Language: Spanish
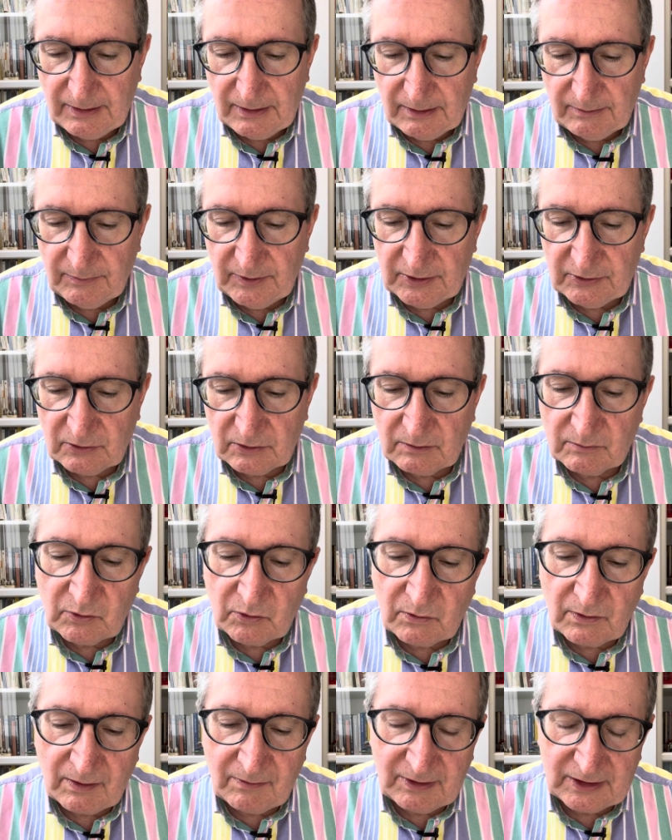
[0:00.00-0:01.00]
viendo cómo
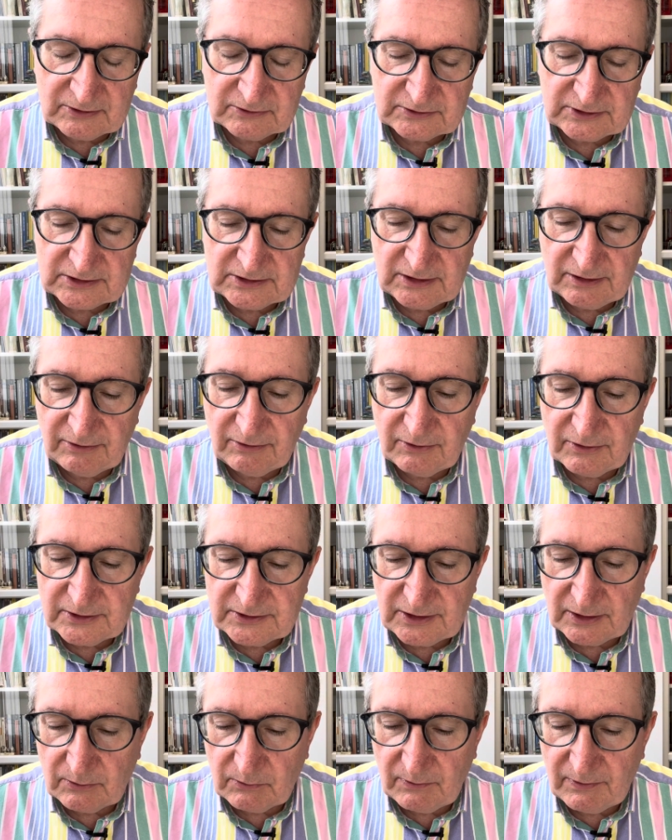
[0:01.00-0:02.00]
jugaban las otras
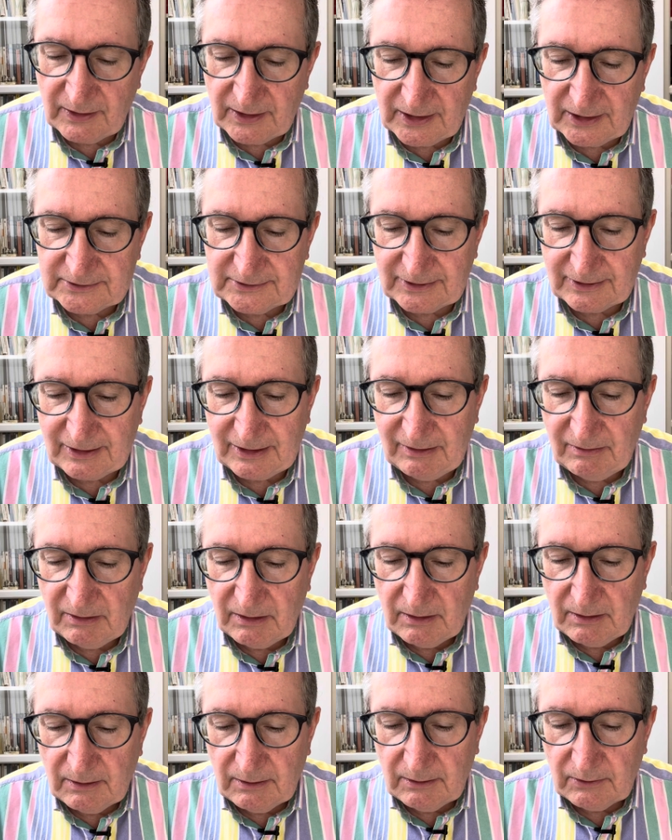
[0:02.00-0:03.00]
selecciones, incluida Inglaterra.
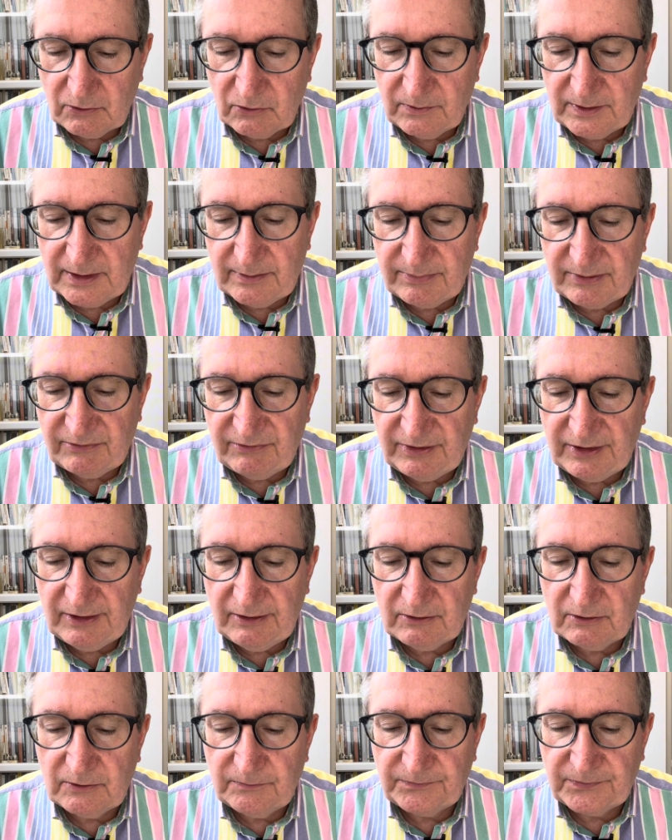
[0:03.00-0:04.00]
Yo hubiera
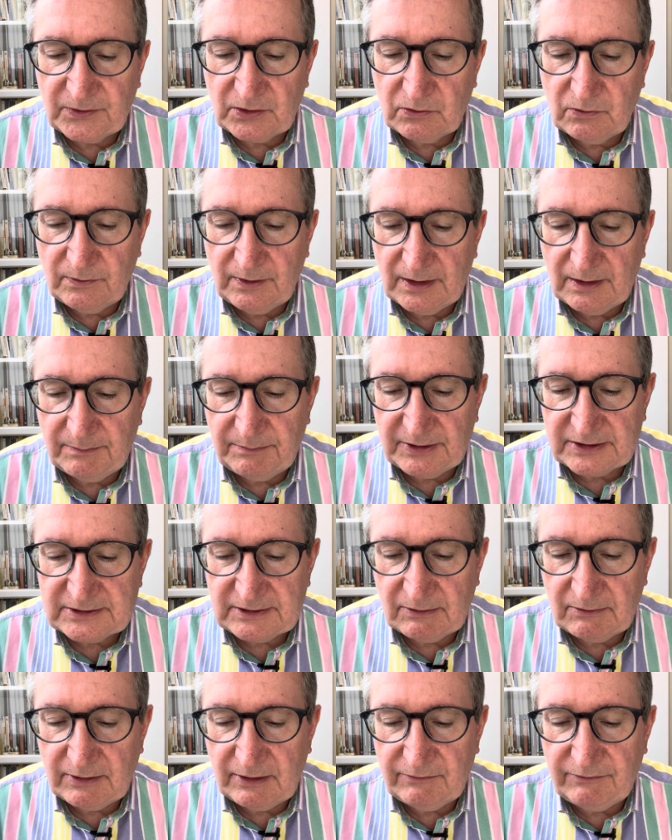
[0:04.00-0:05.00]
preferido que hubiera
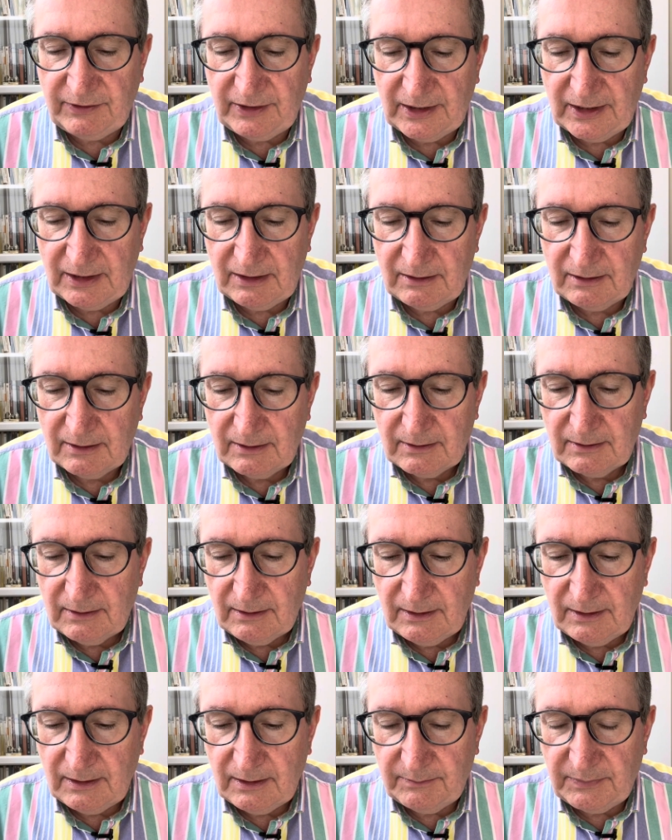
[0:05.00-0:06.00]
pasado a la final
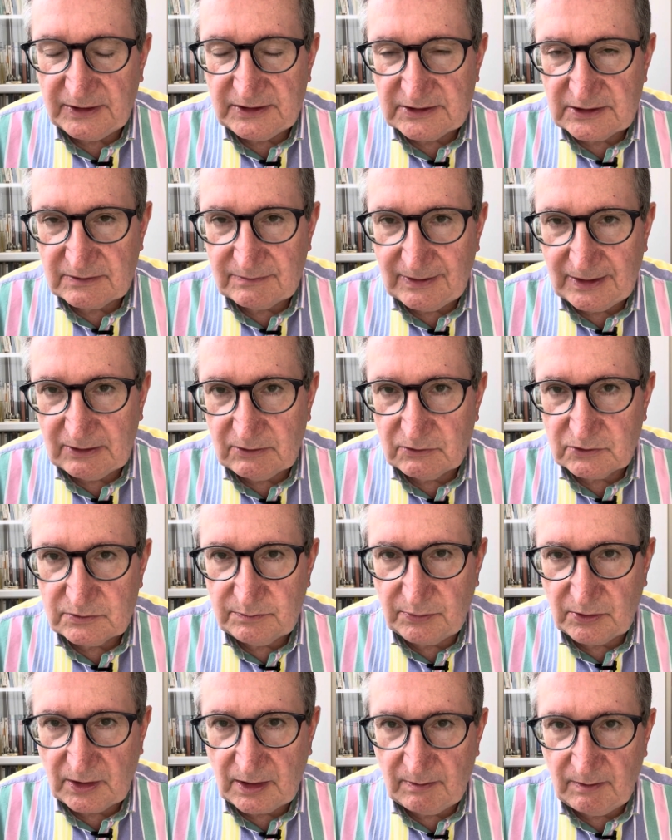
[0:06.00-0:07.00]
eh, Países Bajos,
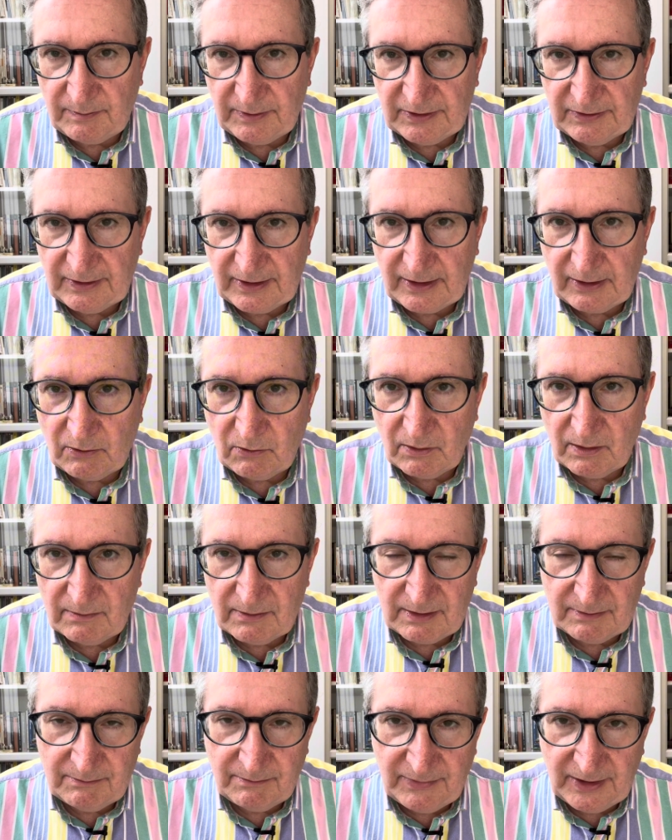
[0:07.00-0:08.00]
porque me parece que
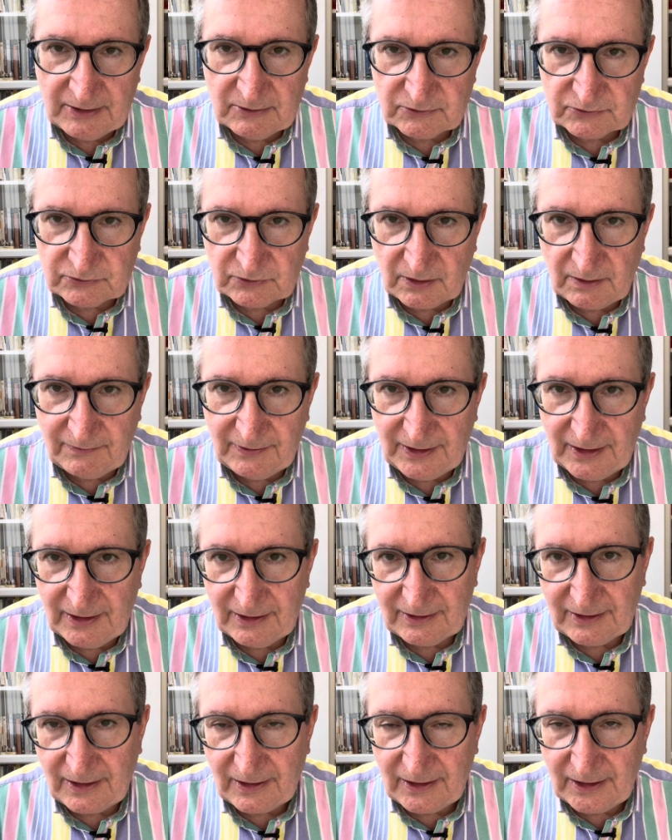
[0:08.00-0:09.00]
jugaba menos
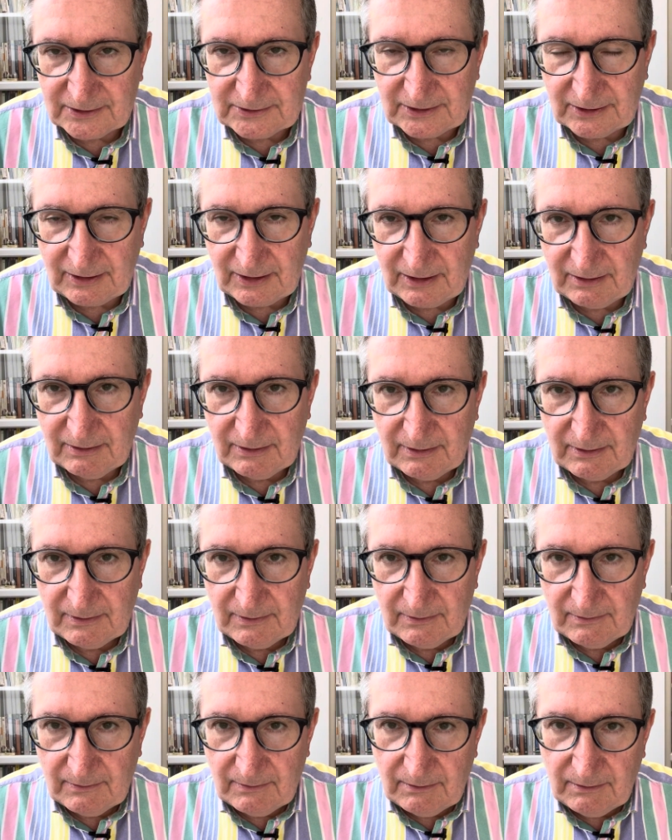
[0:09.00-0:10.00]
todavía que Inglaterra.
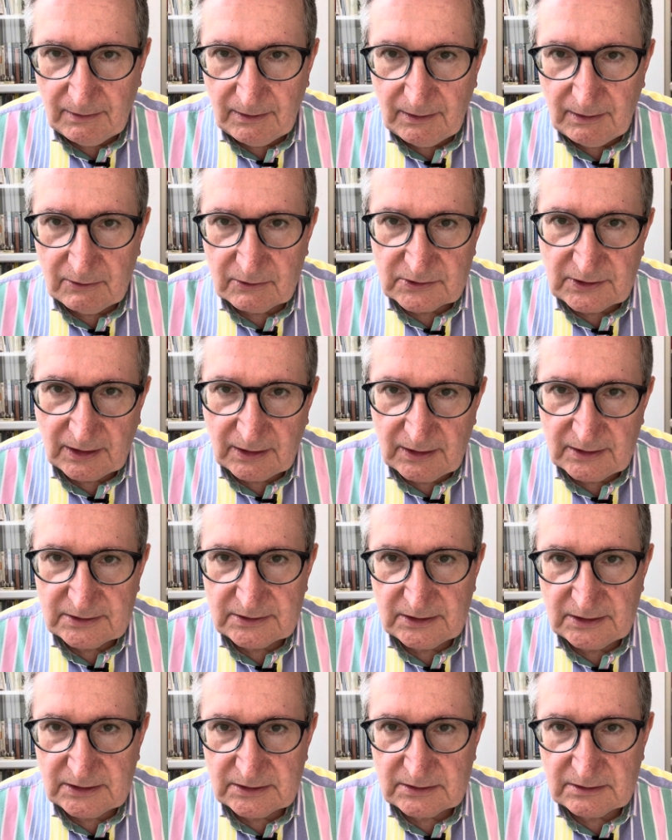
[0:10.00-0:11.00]
Y los
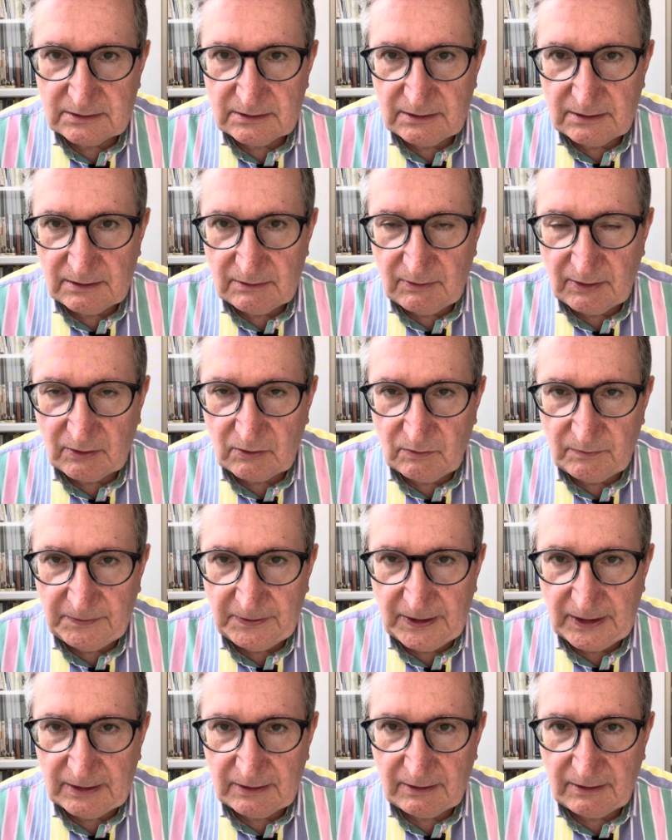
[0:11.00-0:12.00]
ingleses, eh, no hay que
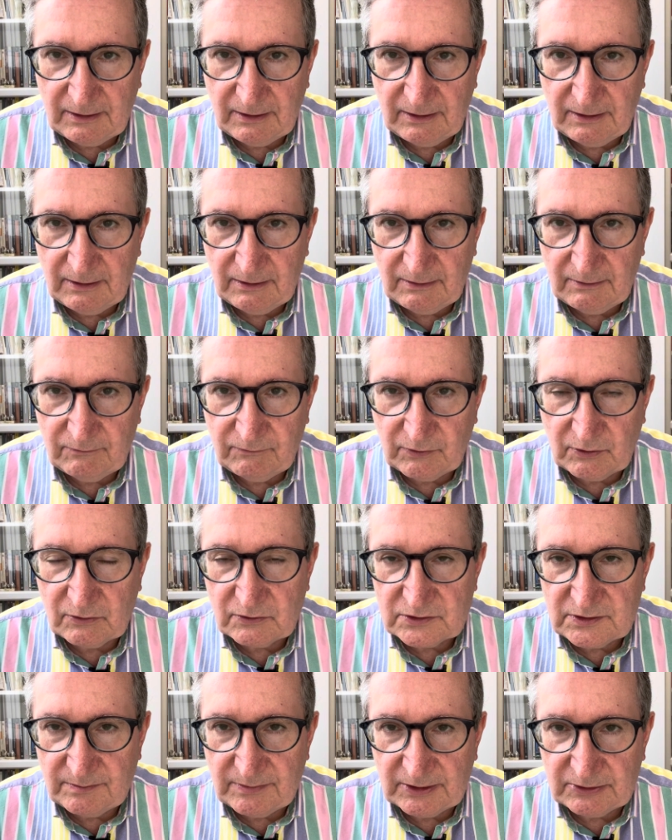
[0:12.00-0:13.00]
olvidar que fueron
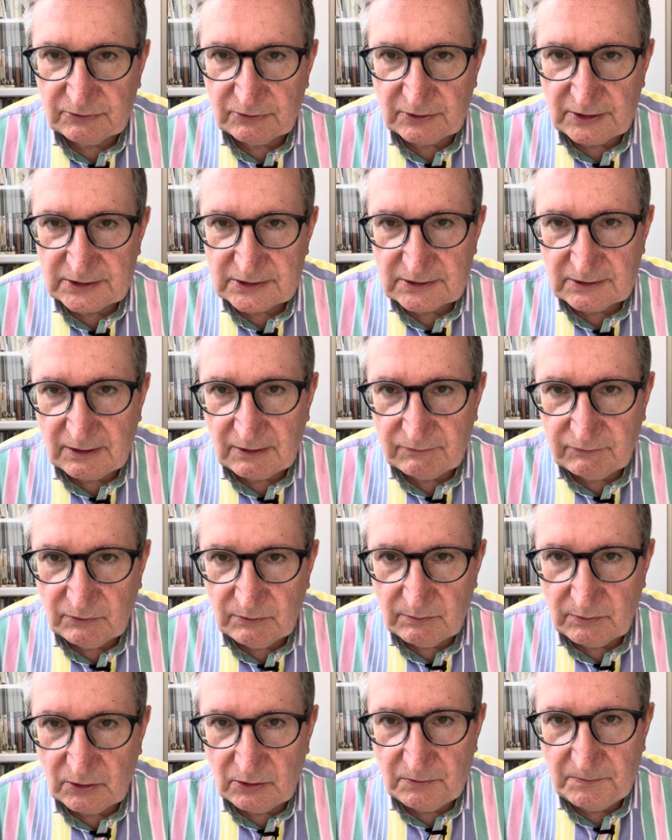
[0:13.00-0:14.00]
los inventores del
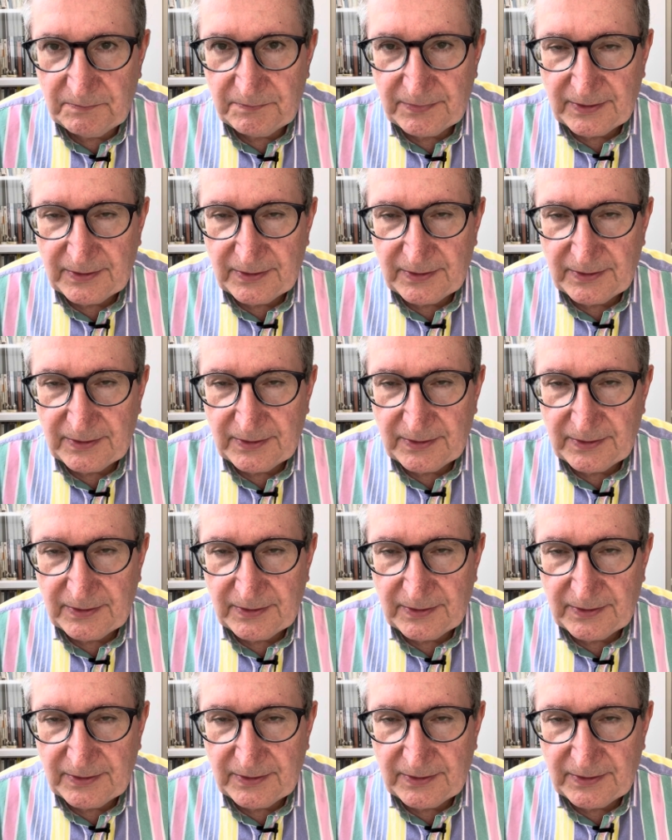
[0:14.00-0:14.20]
fútbol,